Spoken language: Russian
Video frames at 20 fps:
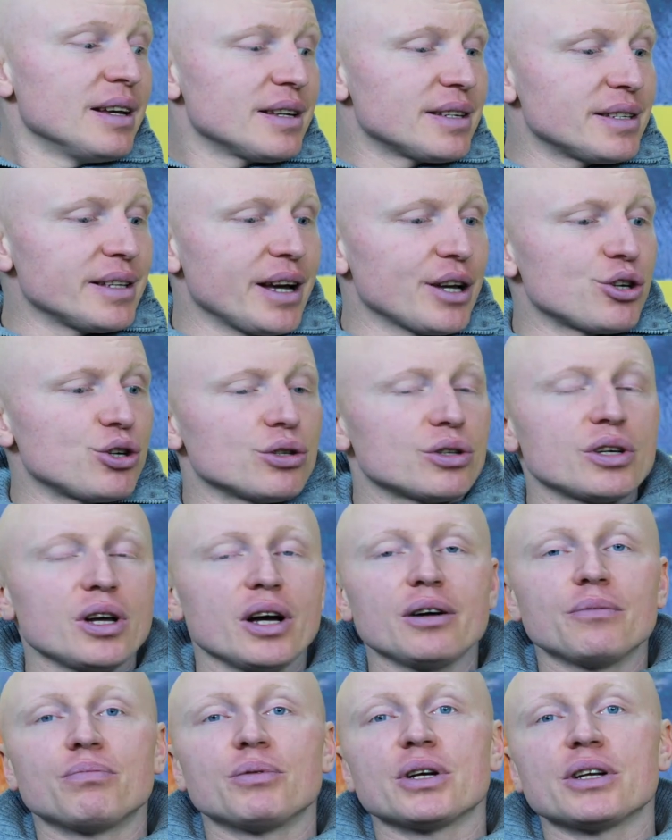Значит,
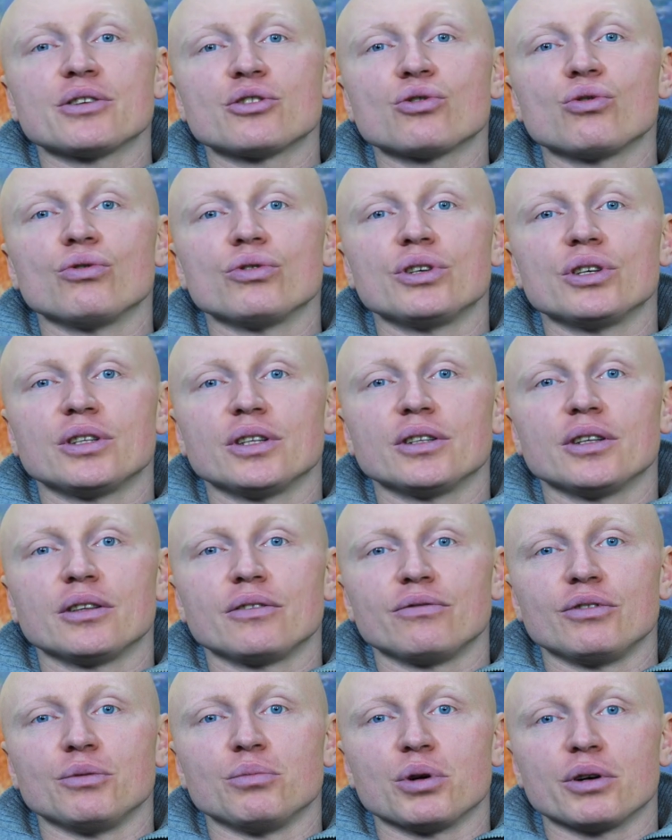как происходит
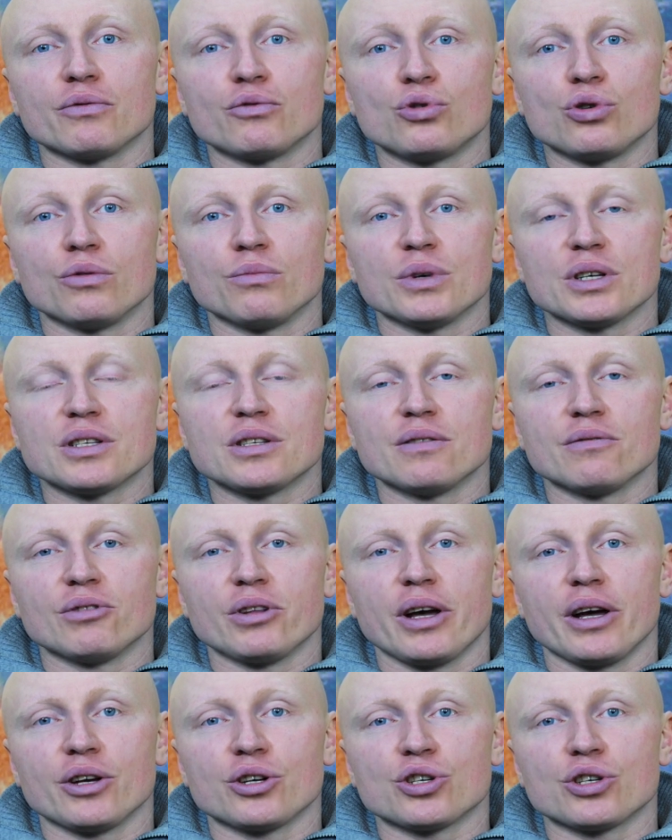этот выбор? В чем
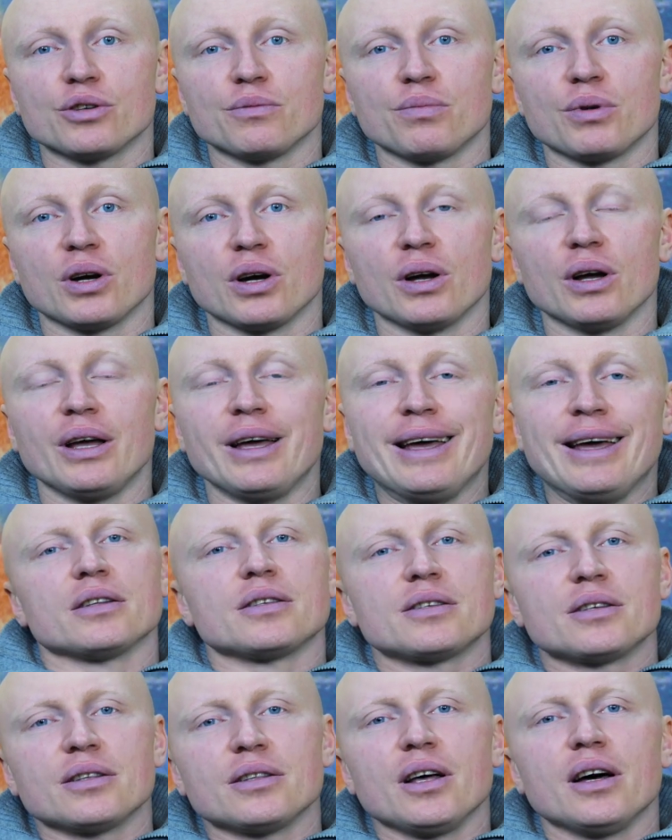основная ошибка?
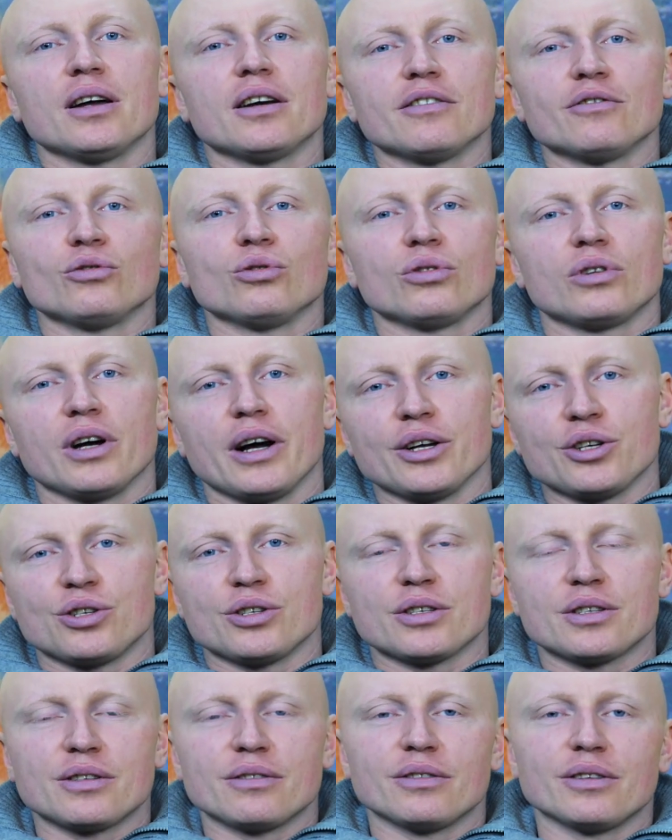Цена равно
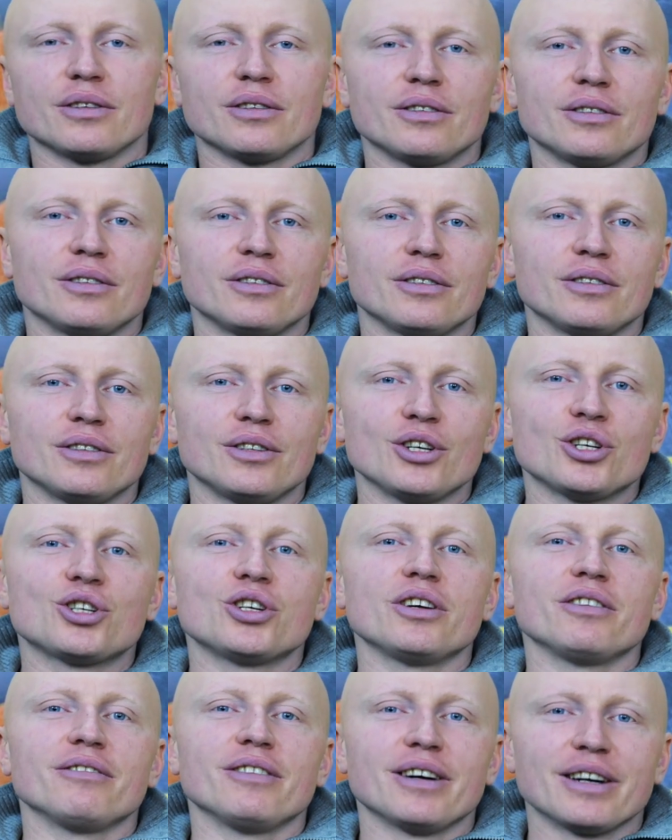качество.
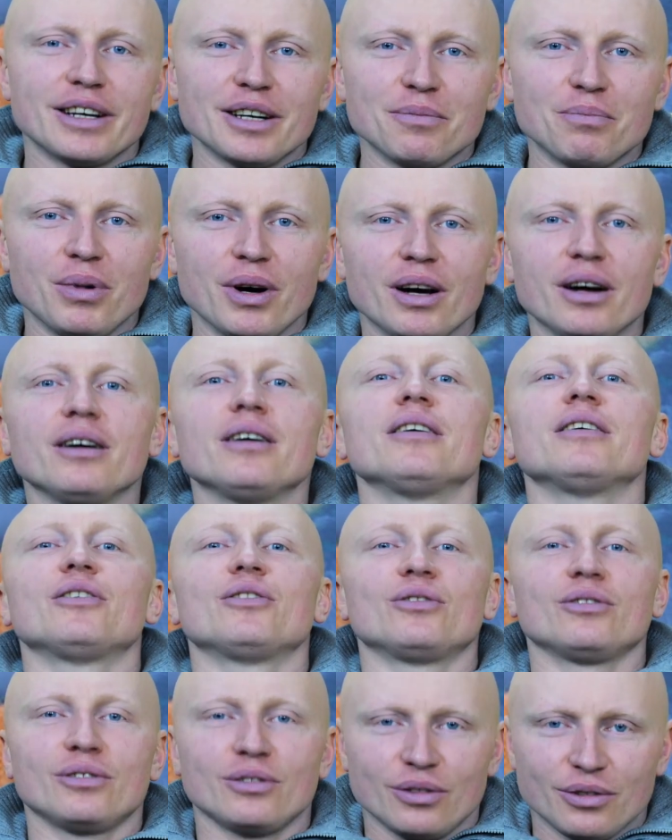Дешева рыба,
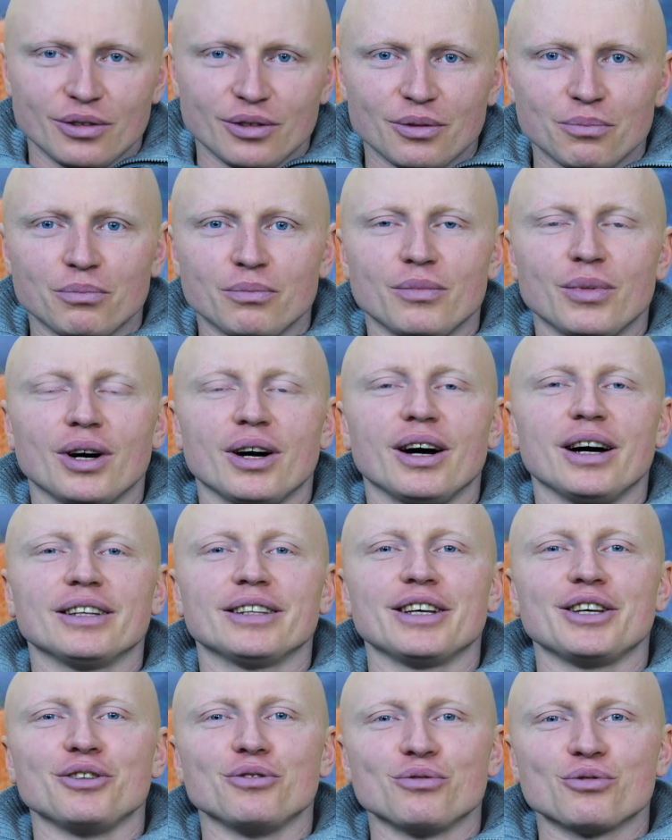
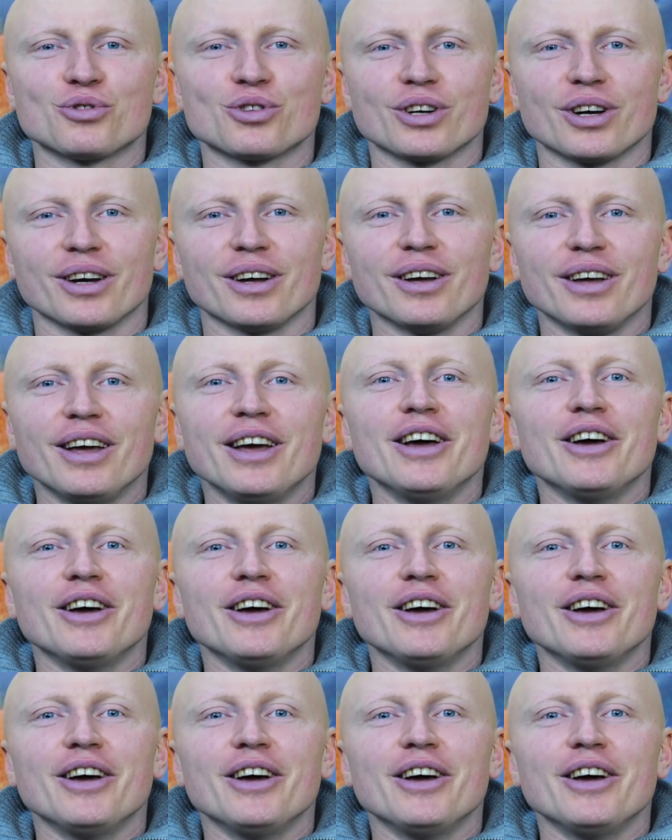погана юшка.